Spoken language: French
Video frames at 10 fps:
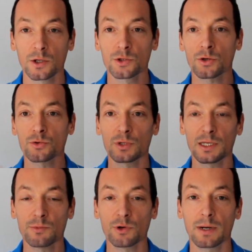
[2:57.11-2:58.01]
sur tout
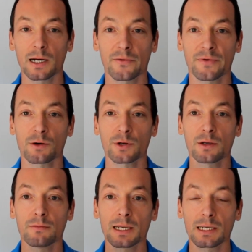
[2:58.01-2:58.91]
type de balle, enfin qu'on
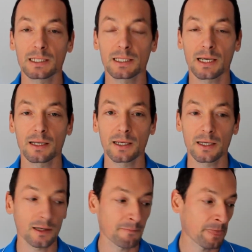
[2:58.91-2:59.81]
a une maîtrise
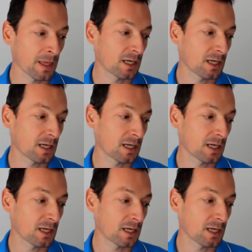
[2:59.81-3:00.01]
technique.